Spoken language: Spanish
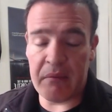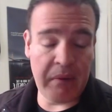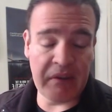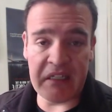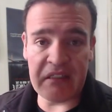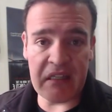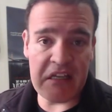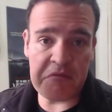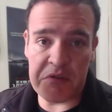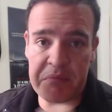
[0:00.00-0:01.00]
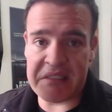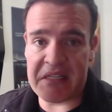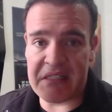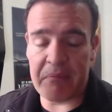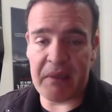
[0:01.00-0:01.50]
en 30 días, pues pasa a
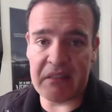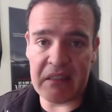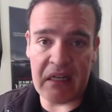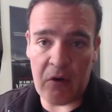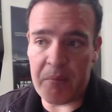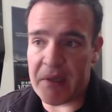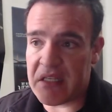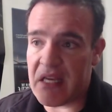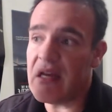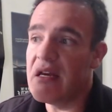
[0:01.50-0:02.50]
ser parte de la compañía